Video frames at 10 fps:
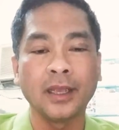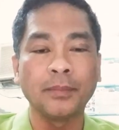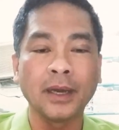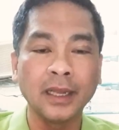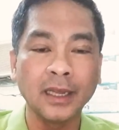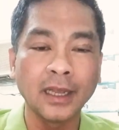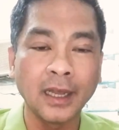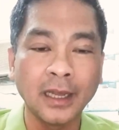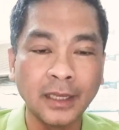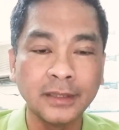ay
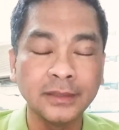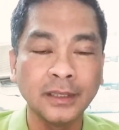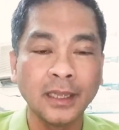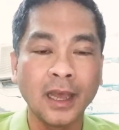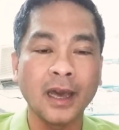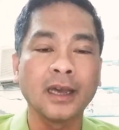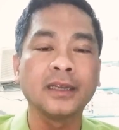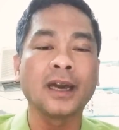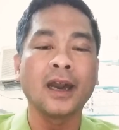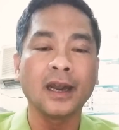pangalagahan ang
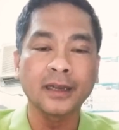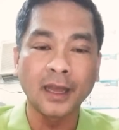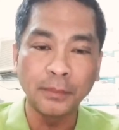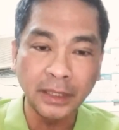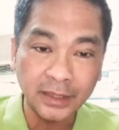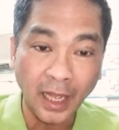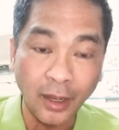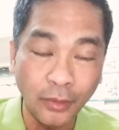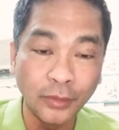nakakaraming tao.